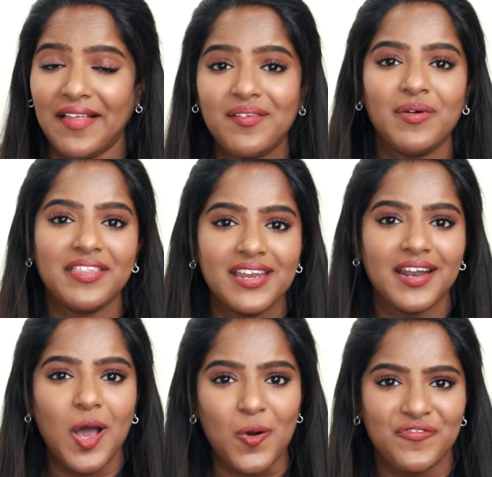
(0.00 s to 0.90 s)
அந்த
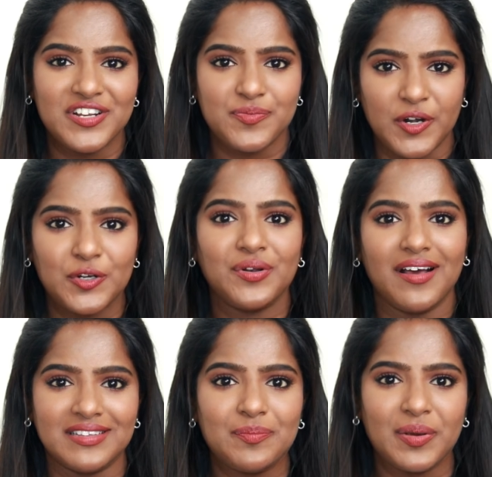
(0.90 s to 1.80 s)
மாதிரியான அவுட்ஃபிட்ஸ் மட்டும்
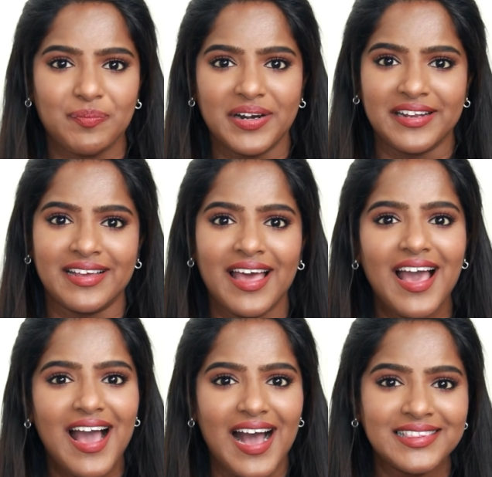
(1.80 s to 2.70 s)
நான் வந்து பிக்
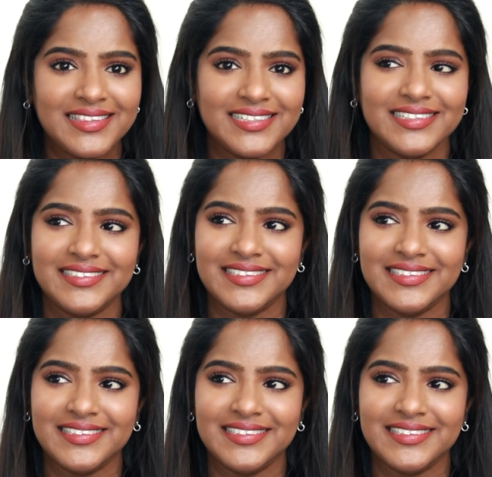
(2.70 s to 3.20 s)
பண்ணியிருக்கேன் அது